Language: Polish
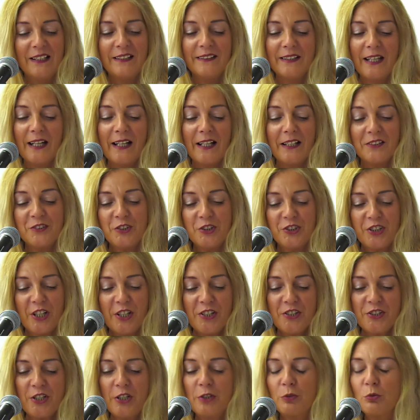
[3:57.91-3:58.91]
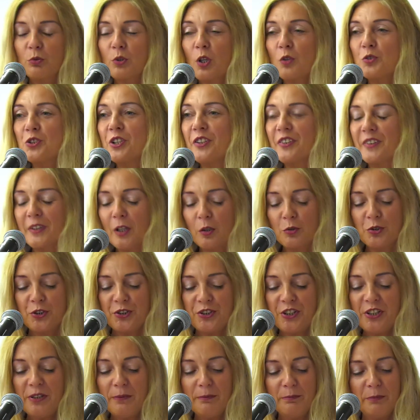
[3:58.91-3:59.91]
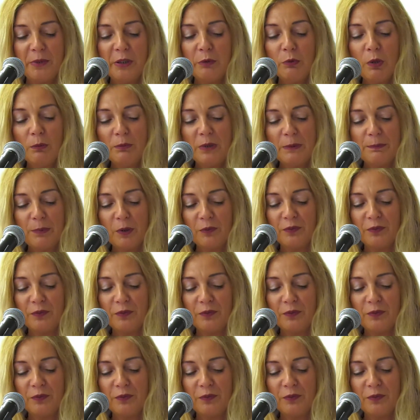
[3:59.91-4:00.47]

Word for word: Na dzisiejszej uroczystości miło mi